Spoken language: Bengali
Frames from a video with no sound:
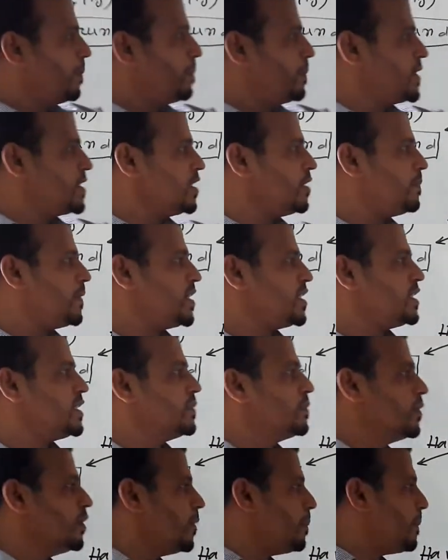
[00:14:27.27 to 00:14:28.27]
প্রেজেন্ট
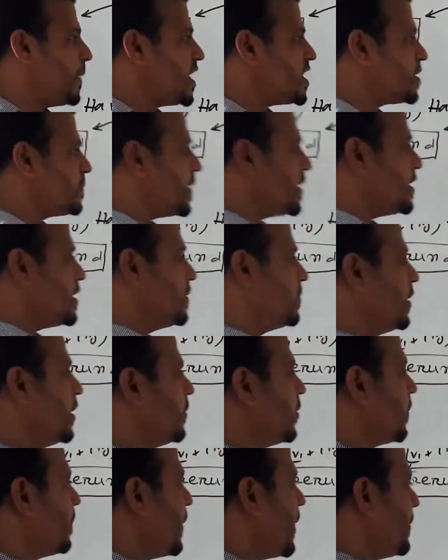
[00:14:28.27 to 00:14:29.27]
পার্টিসিপল পাস্ট পার্টিসিপল
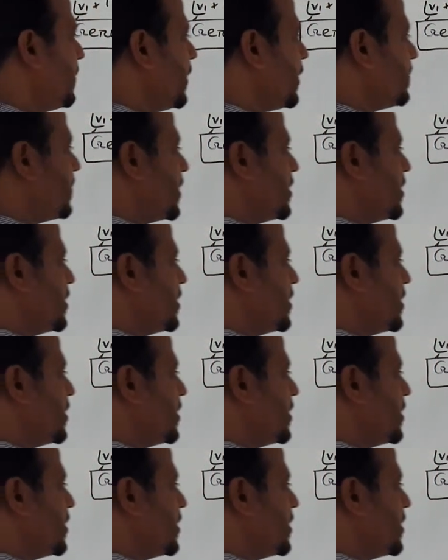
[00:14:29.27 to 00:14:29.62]
এবং পারফেক্ট